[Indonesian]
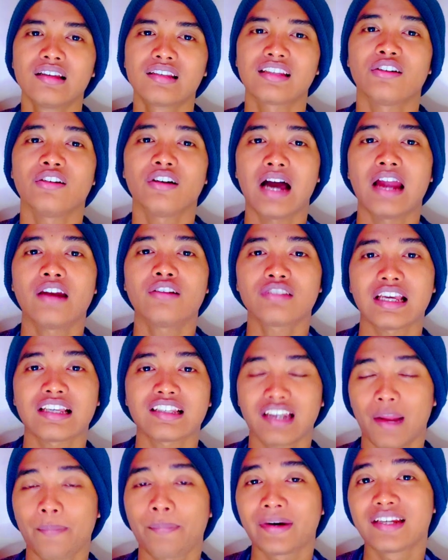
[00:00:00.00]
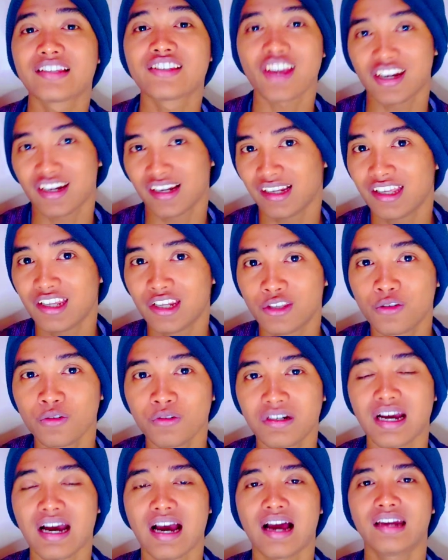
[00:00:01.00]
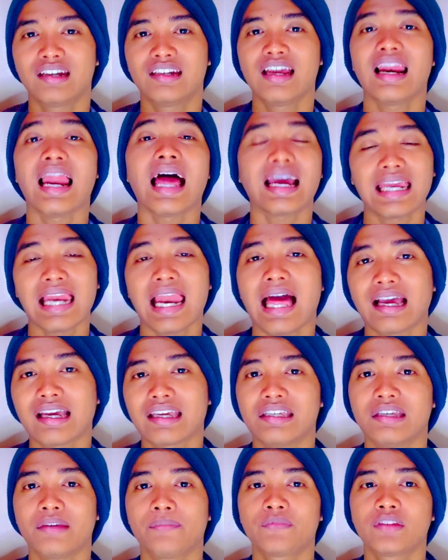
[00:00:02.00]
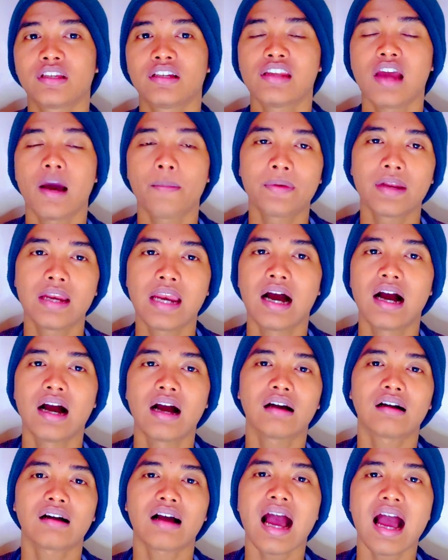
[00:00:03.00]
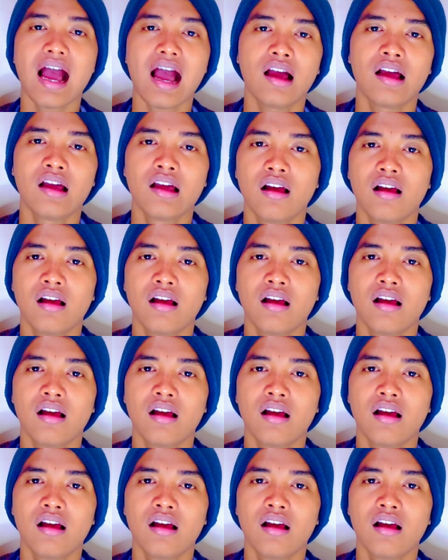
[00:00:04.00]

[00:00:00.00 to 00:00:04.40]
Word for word: se anu, subscriber di channel ini juga dia laki-laki dia bilang kak